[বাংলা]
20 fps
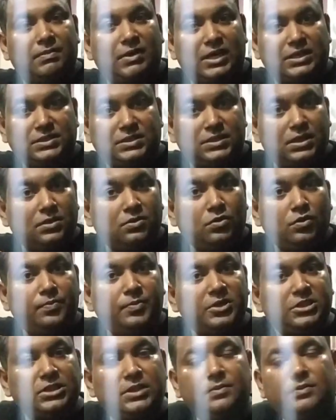মাস্টার
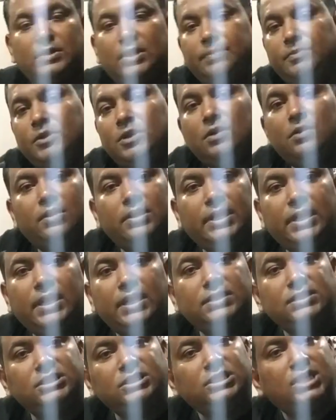কপি যেমন আপনারা অনেকে
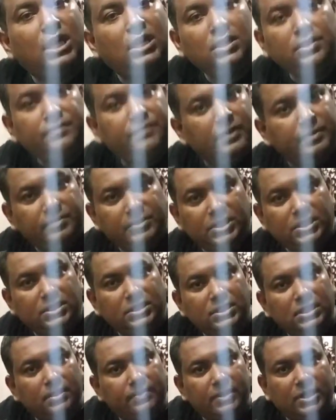আছে শাড়ি ফেব্রিক
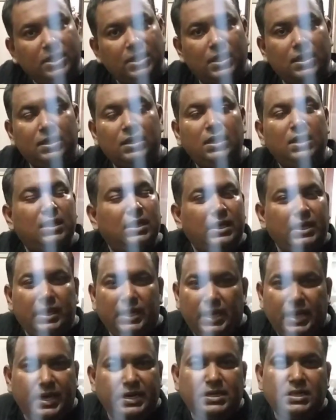দিয়ে বানান
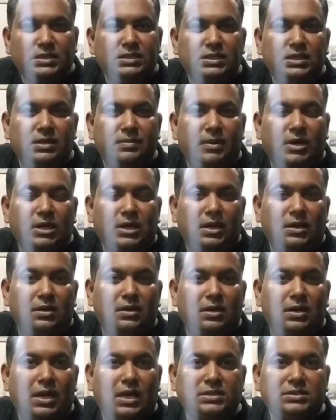এইটা দিয়ে বানান
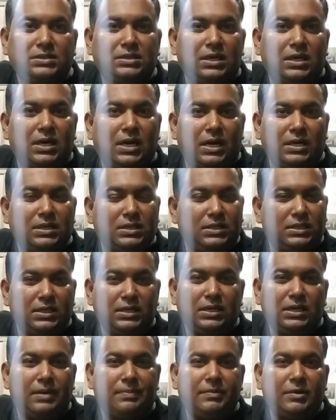রাস্তাঘাটের
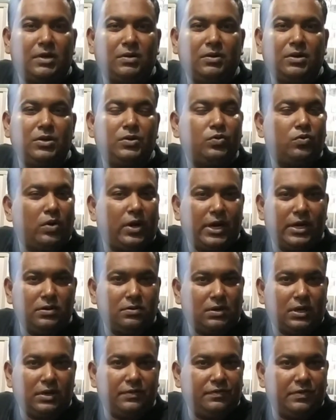থেকে আপনার ওই টোকায়
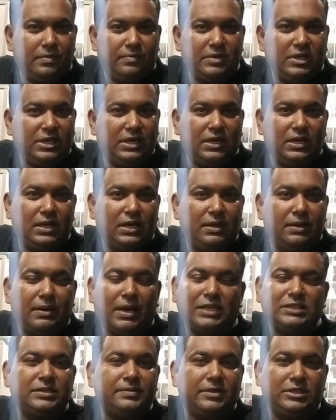টোকায় ফেব্রিক এনে
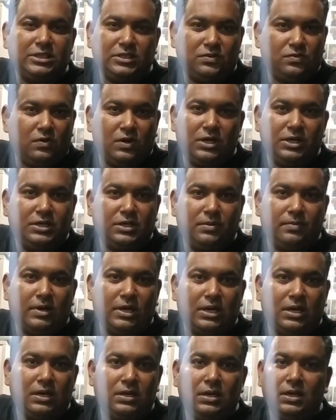আজে বাজে কোয়ালিটির
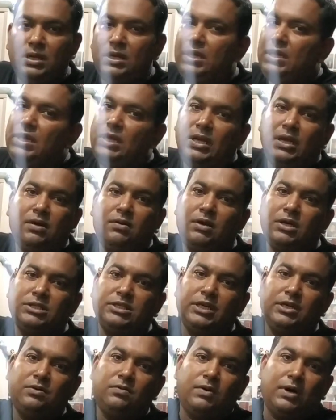বানান এগুলো
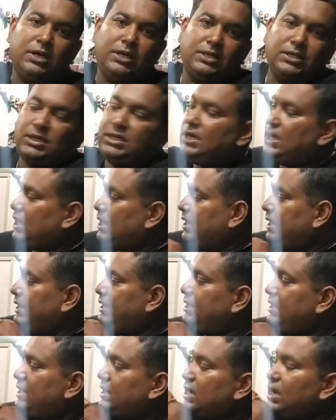সেই কোয়ালিটি না
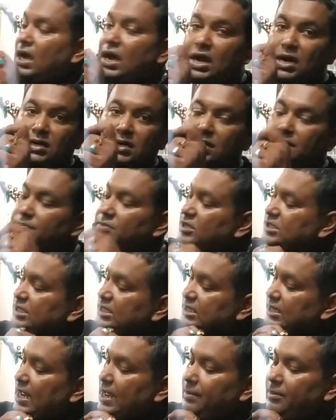এটা হান্ড্রেড
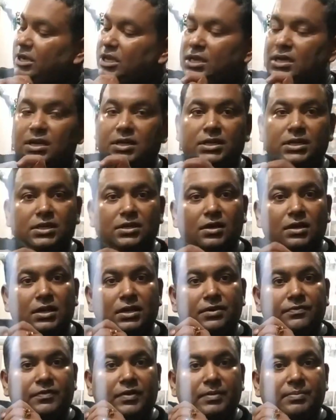পার্সেন্ট আমেরিকান
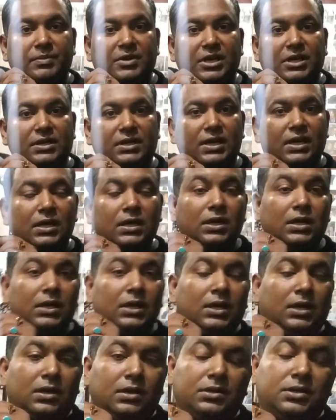ইগলের ফেব্রিকটা
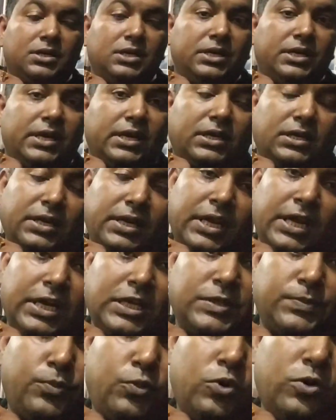ডিরেক্ট
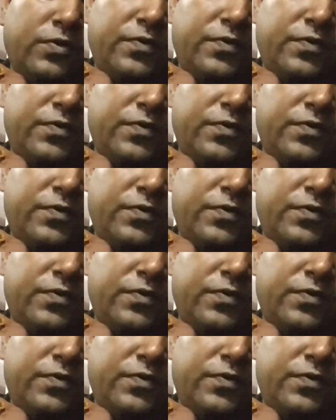এক্সপোর্ট